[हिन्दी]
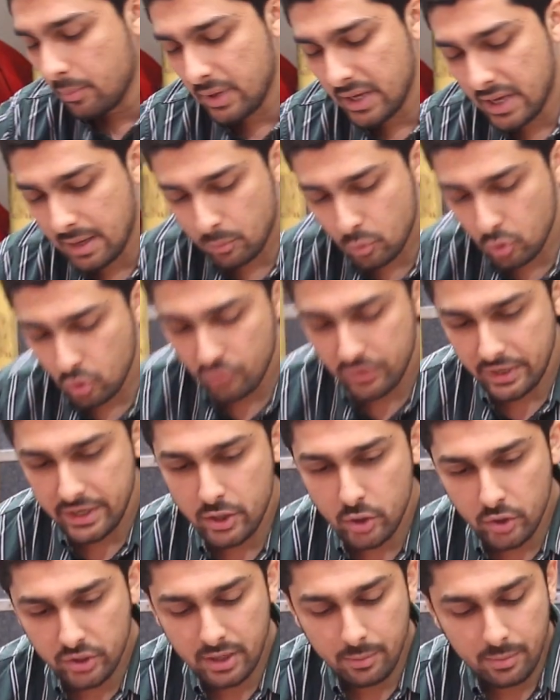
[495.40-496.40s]
मैं आपको
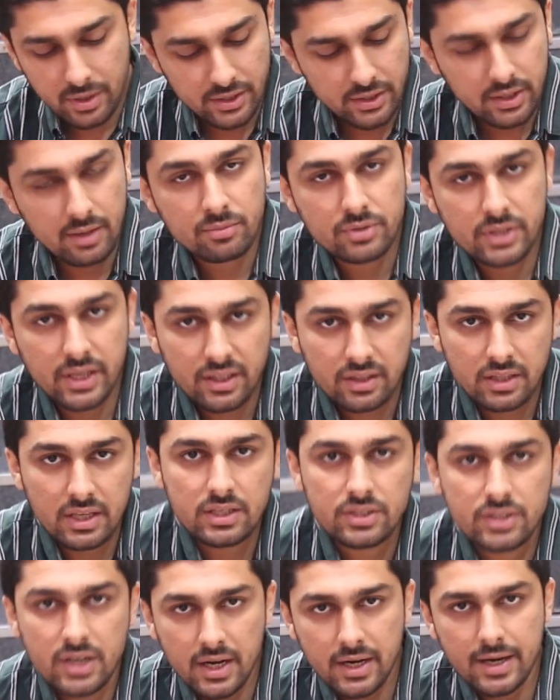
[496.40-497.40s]
वीडियो के माध्यम से
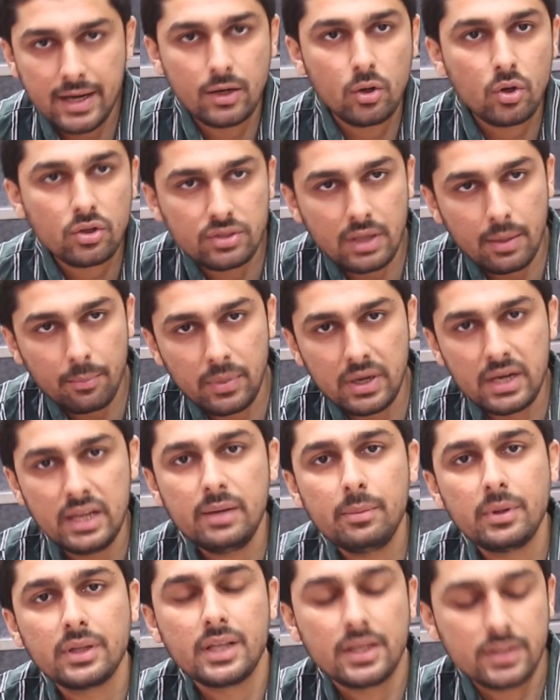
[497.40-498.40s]
तीन चार कैटलॉग सैंपल
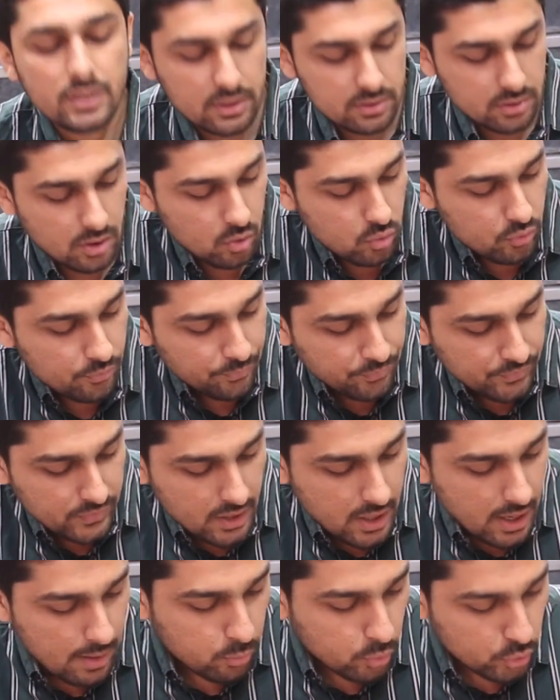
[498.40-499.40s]
ही बता सकता हूँ
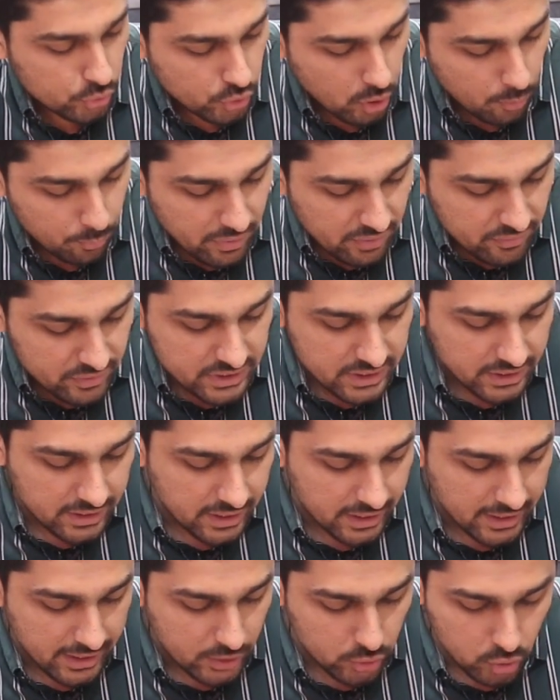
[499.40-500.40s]
आपको शॉप पे
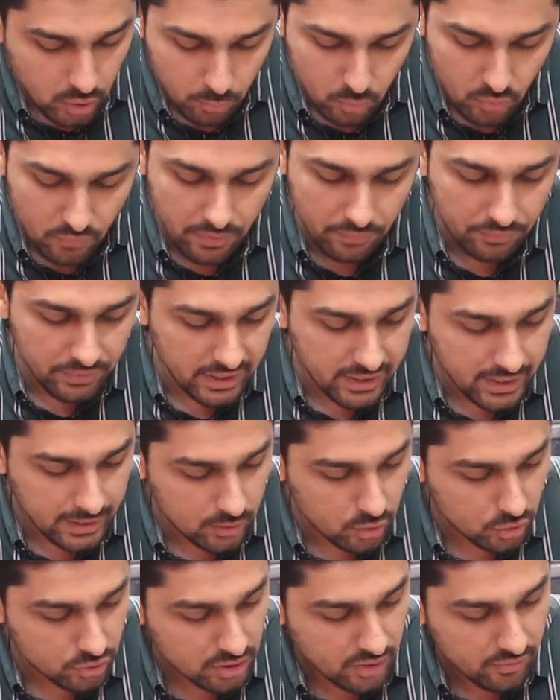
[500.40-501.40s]
विजिट करेंगे तो आपको 50
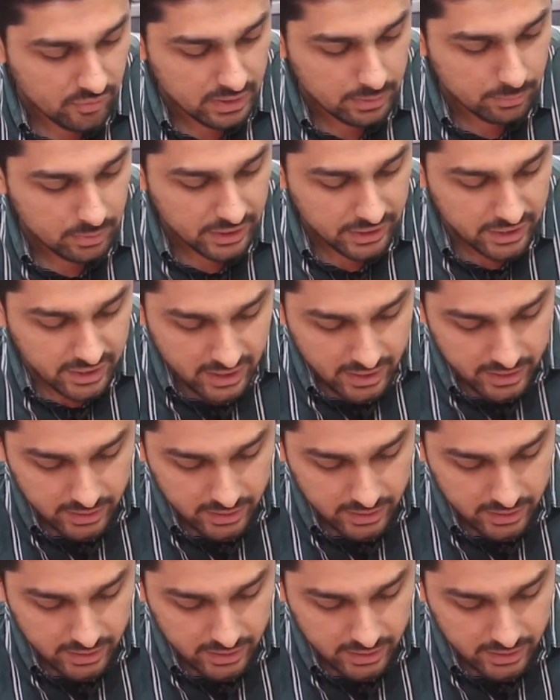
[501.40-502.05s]
कैटलॉग्स अवेलेबिलिटी